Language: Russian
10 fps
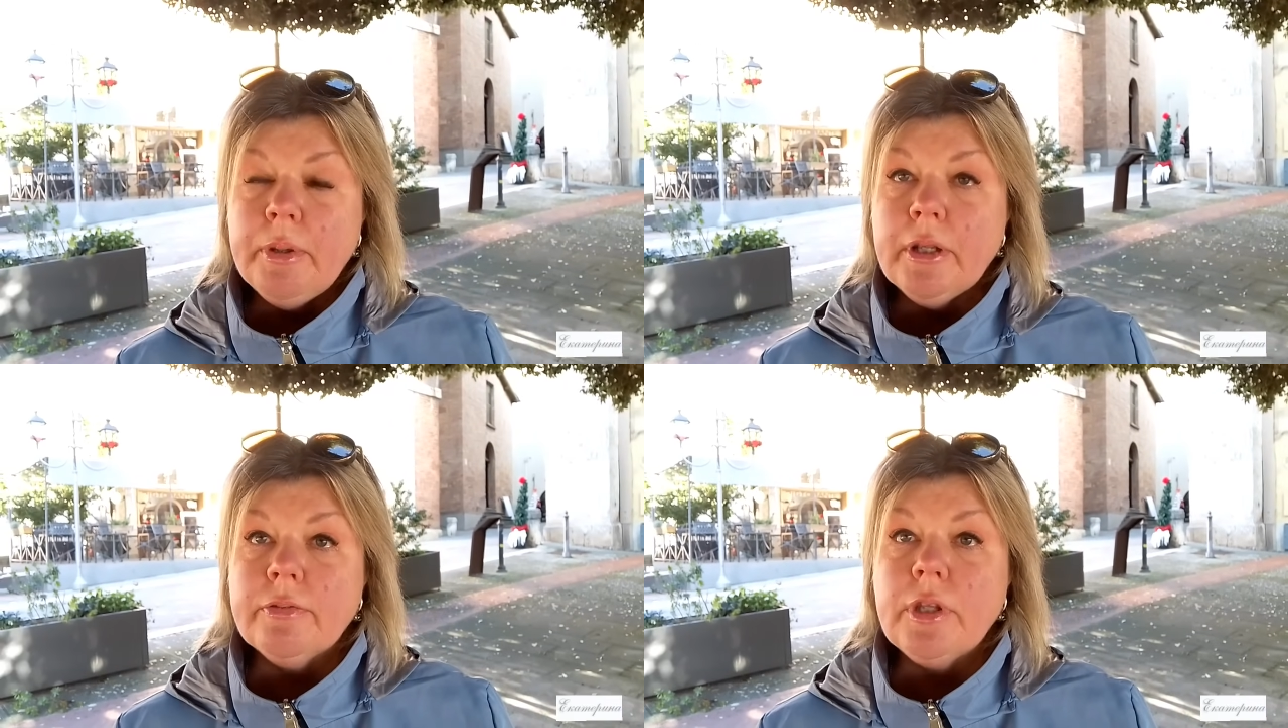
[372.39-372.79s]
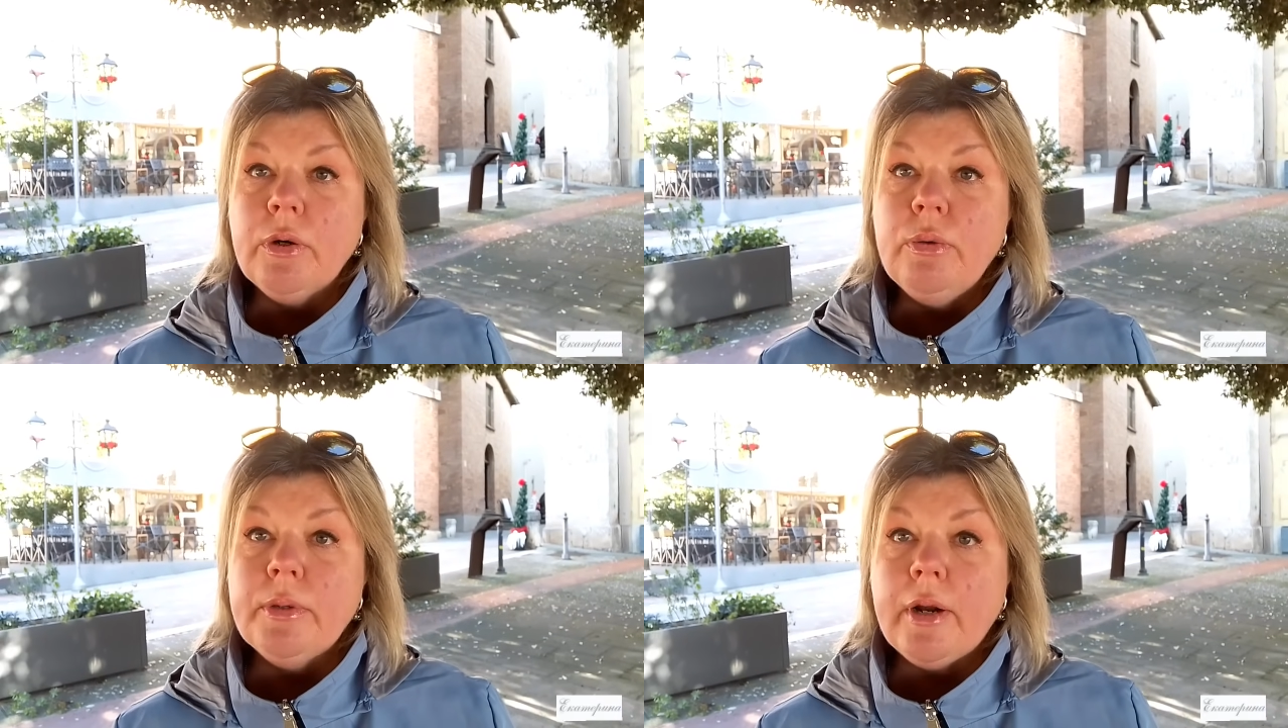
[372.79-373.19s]
перед
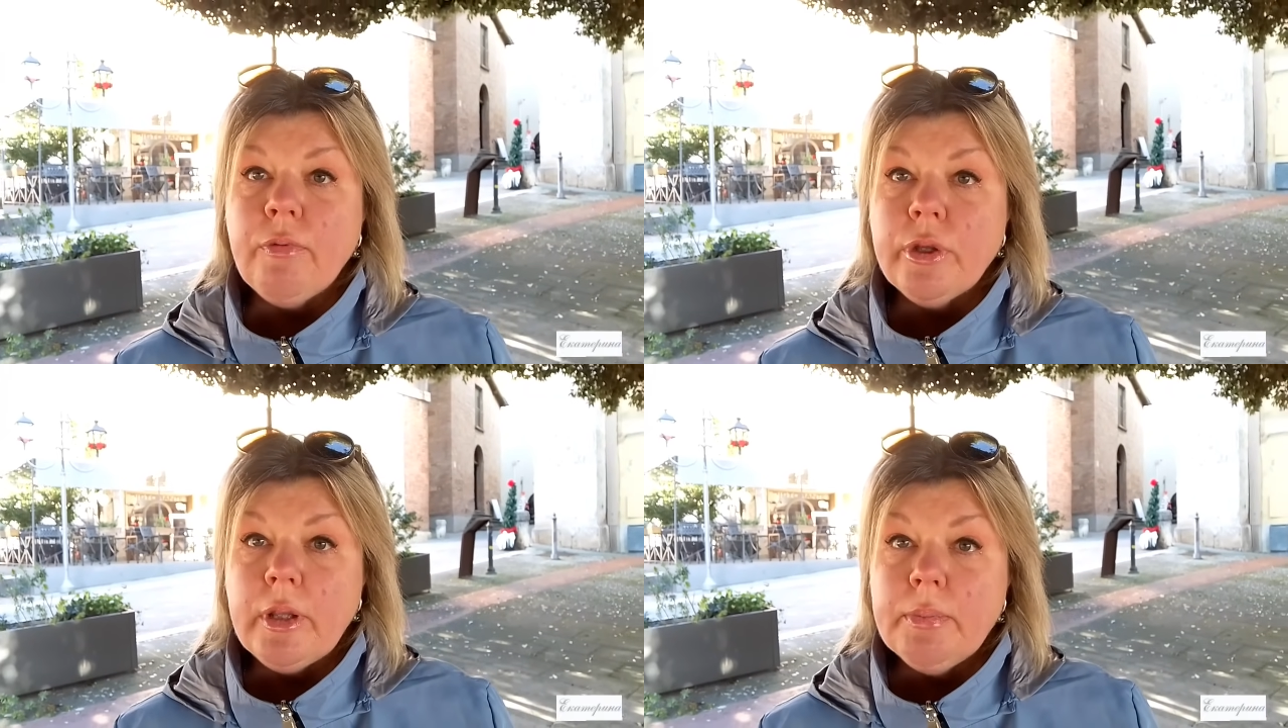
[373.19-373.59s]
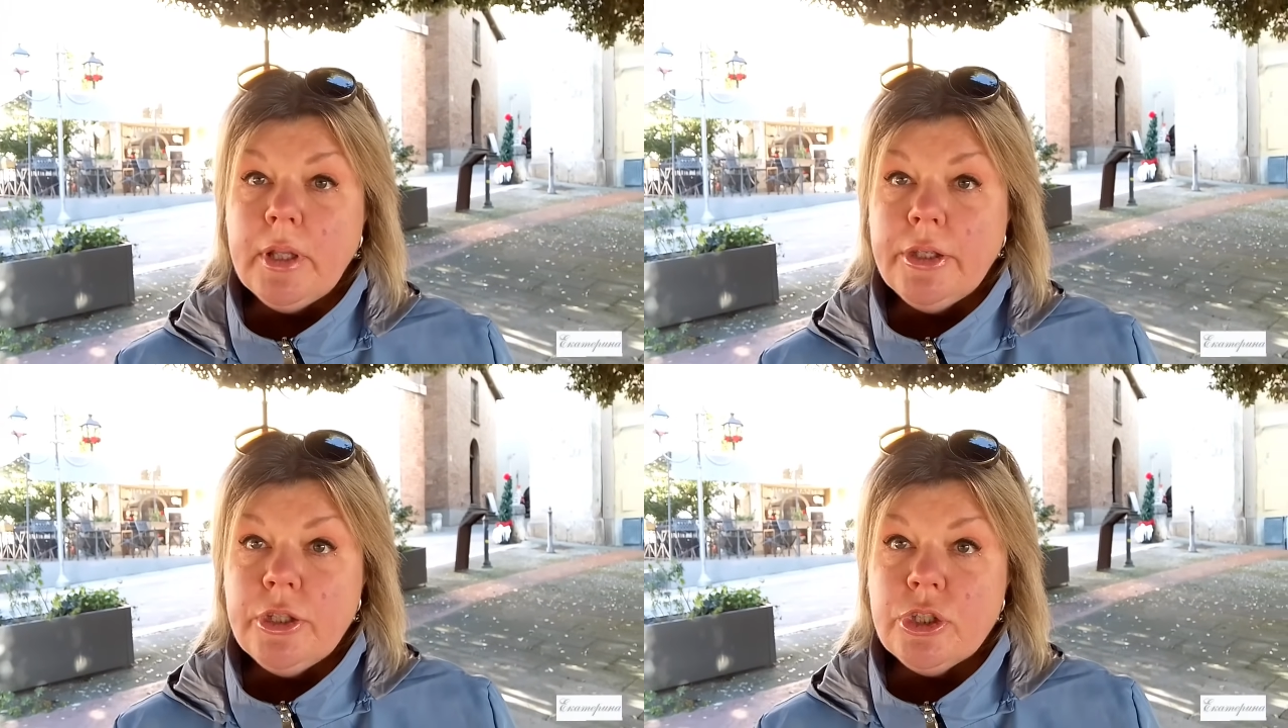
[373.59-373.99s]
Второй мировой она
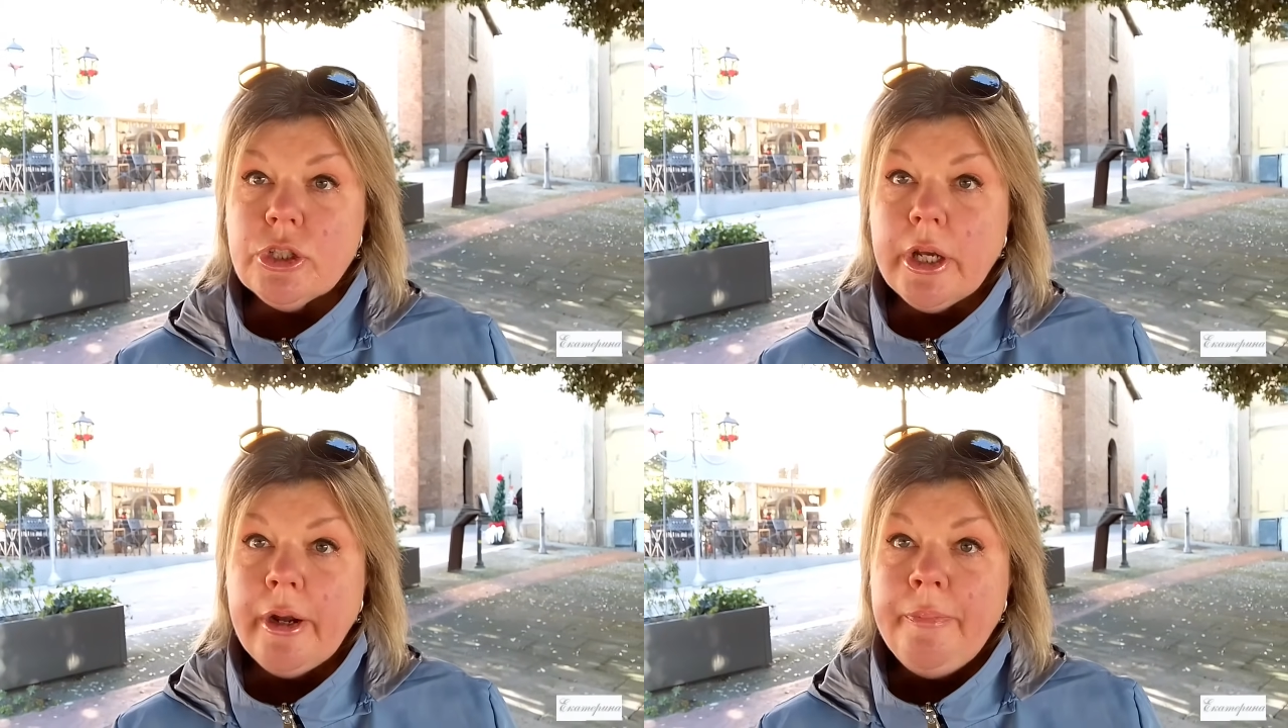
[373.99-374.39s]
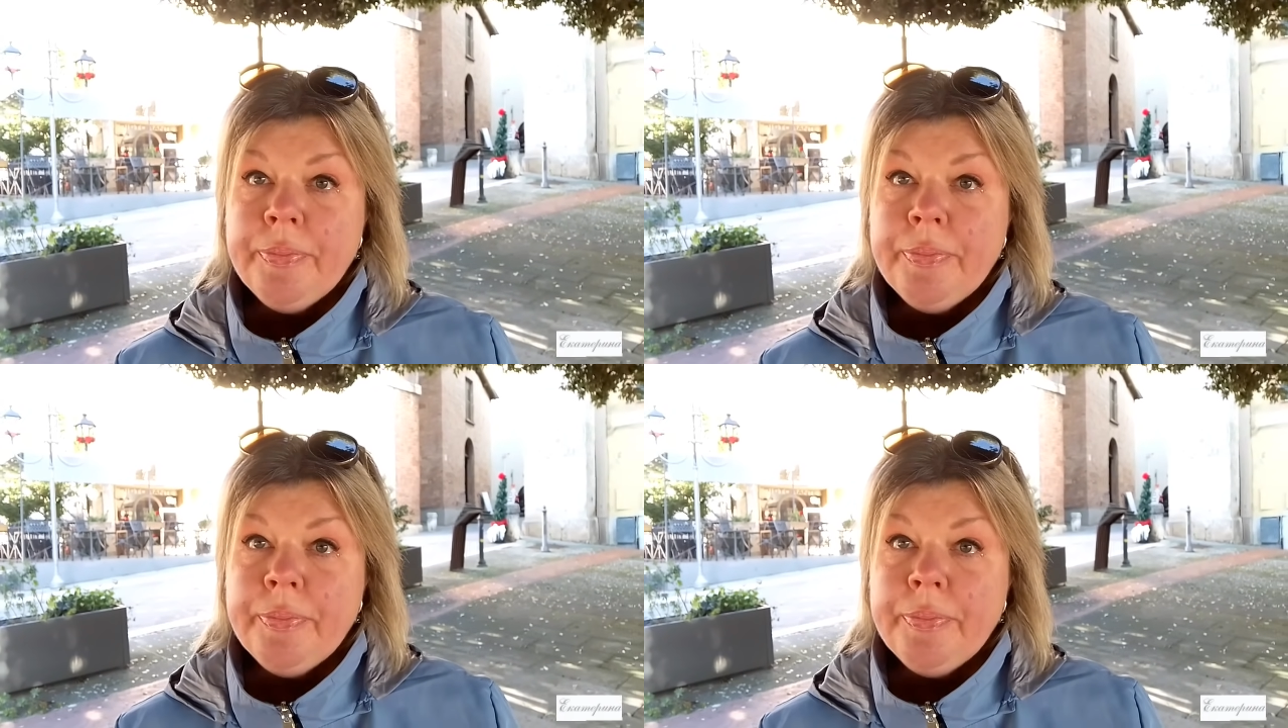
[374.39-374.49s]
была нищая